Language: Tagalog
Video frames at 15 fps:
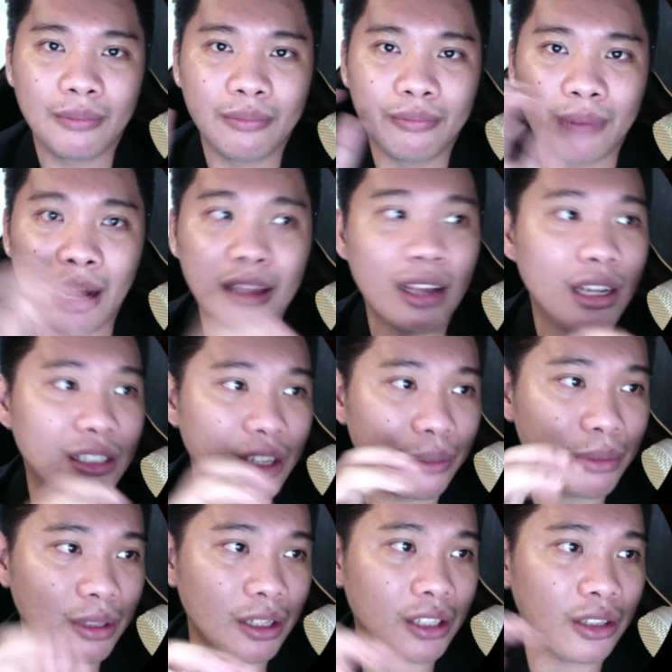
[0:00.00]
Product,
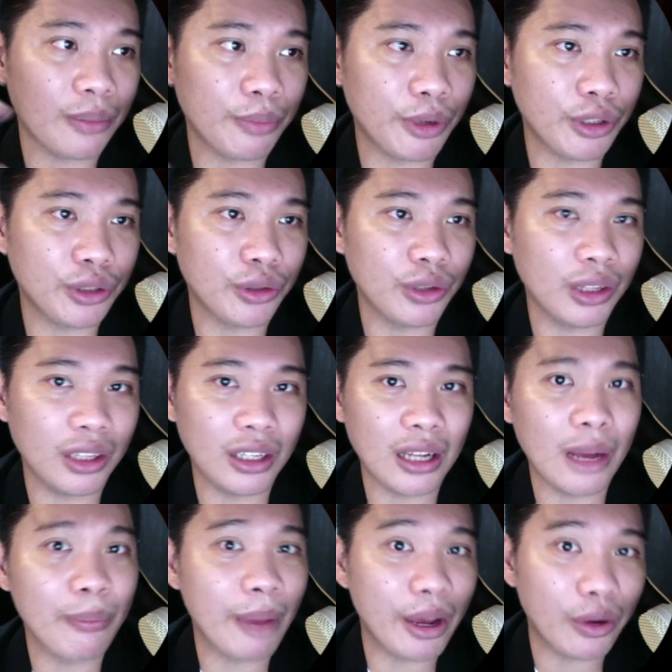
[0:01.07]
services, opportunity
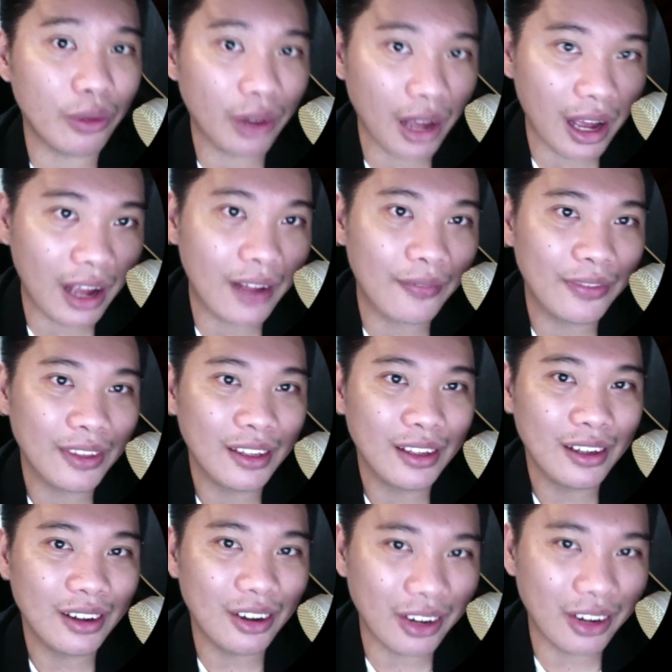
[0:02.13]
na meron ka.
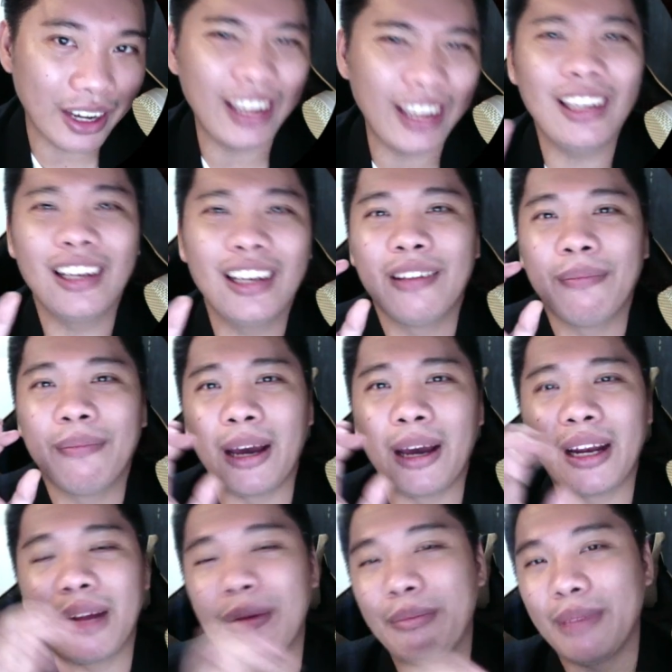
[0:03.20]
Okay?
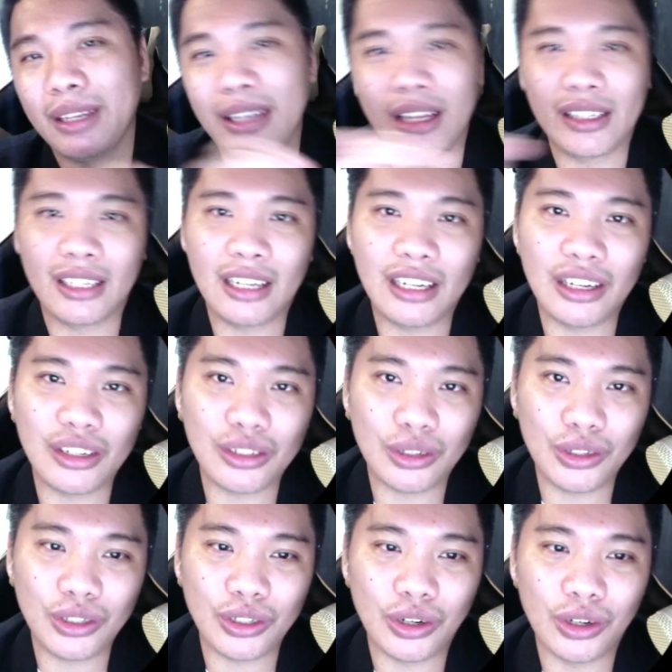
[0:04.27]
para mabigyan sila ng
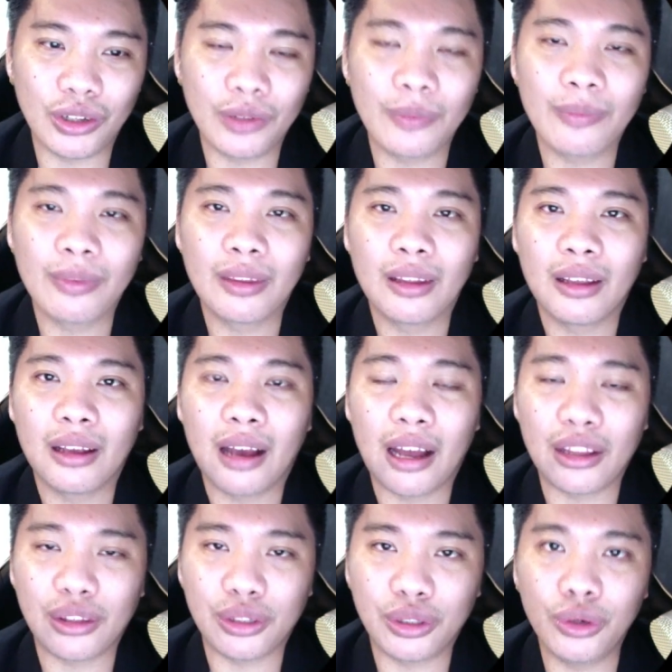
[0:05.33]
solusyon
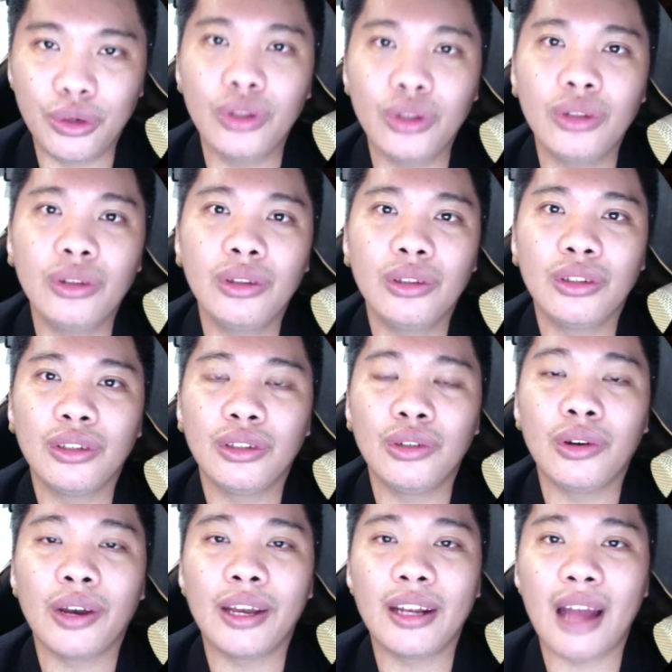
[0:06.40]
at yun
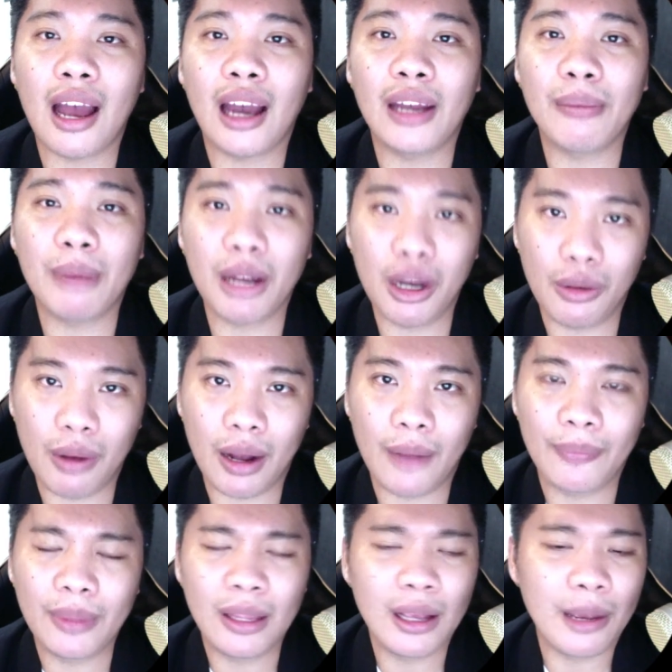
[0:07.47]
yung kailangan magawa
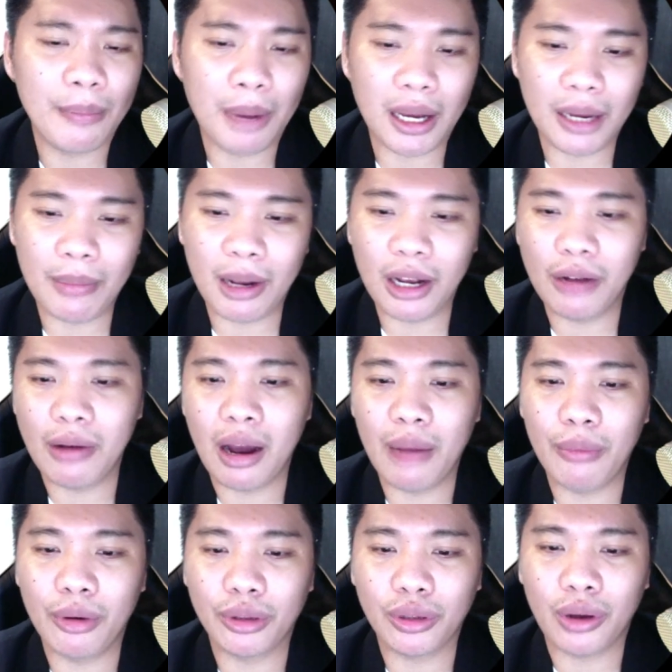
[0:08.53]
para magawa
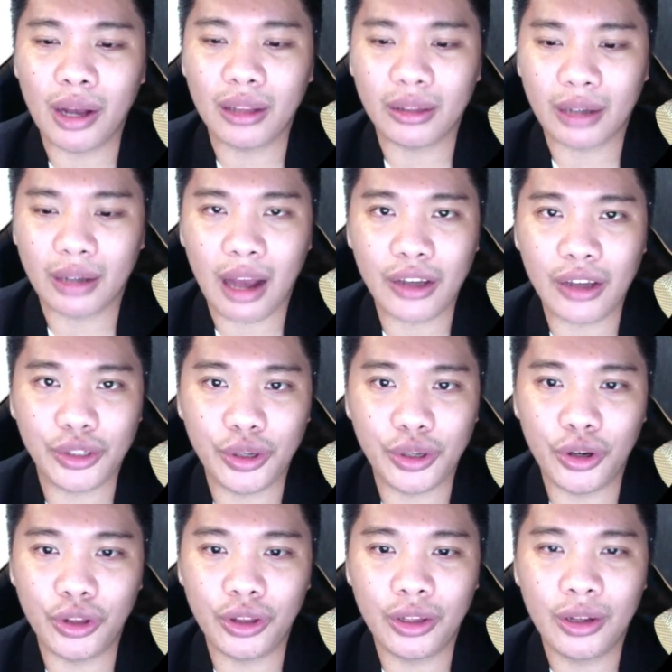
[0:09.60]
mo tong
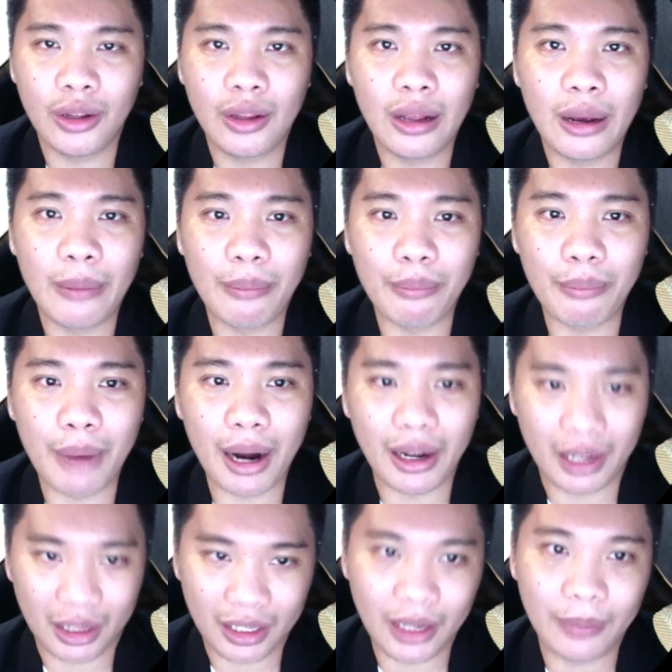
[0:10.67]
attraction
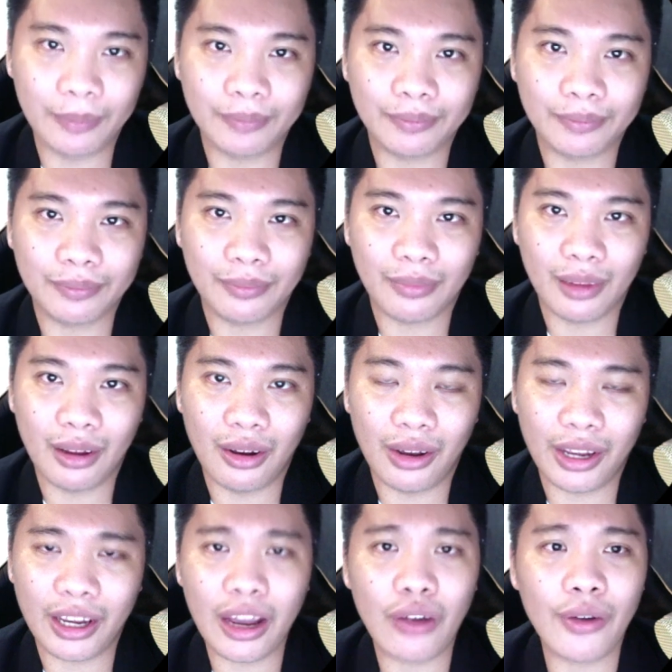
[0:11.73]
marketing.
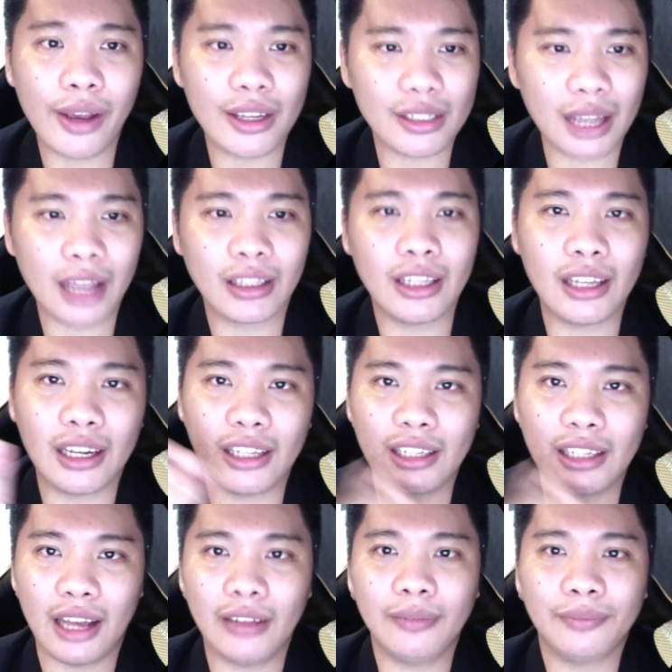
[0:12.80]
Okay, kaya kung excited ka na
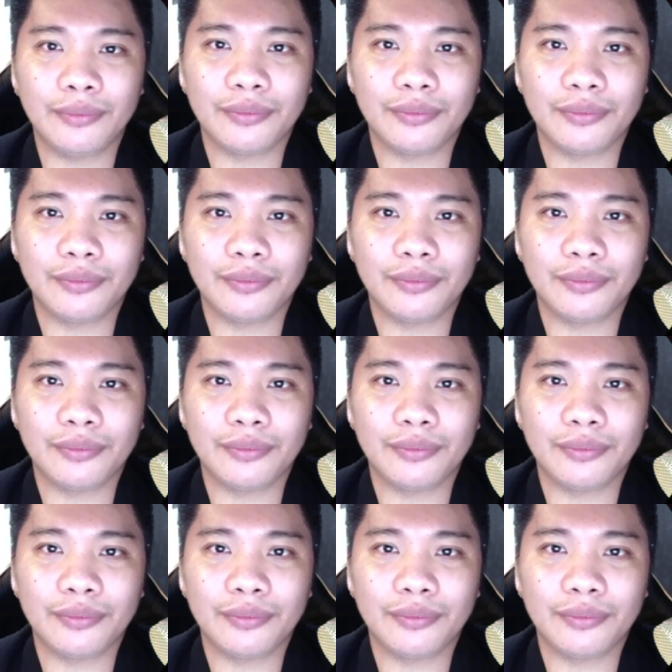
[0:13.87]
dyan,